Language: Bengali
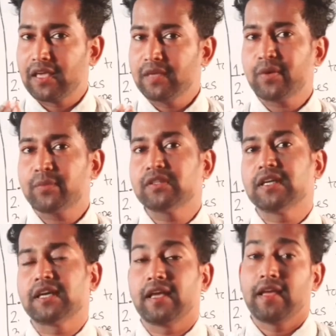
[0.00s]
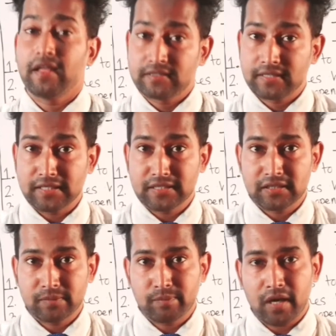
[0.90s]
এই পর্ব থেকে
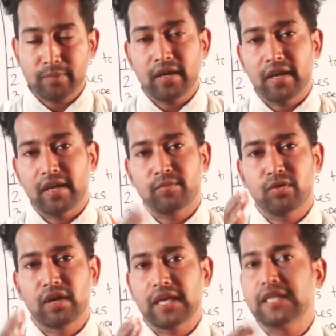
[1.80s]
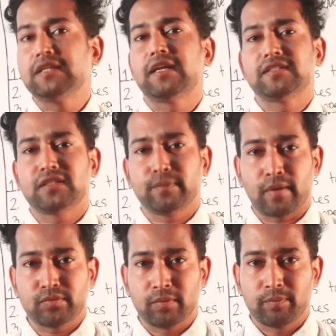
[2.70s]
ট্রানজেটিভ ভার্ব এবং ইনট্রানজেটিভ
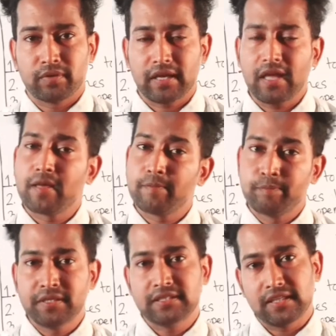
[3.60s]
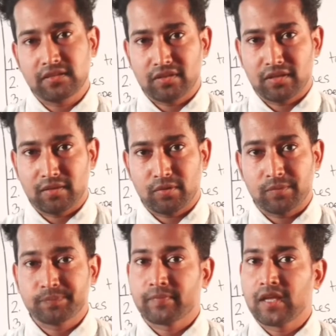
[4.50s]
ভার্ব সম্পর্কে বিস্তারিত জেনে নেব
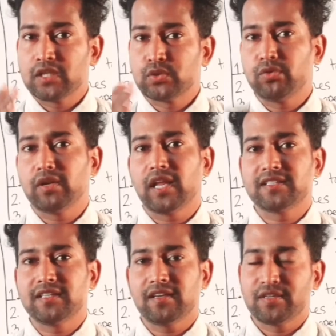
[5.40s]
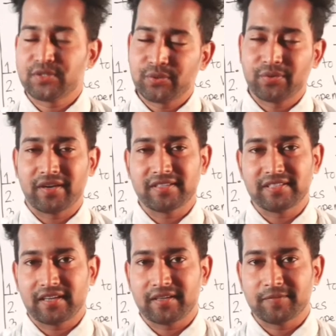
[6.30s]
চলুন ক্লাসটি শুরু করা যাক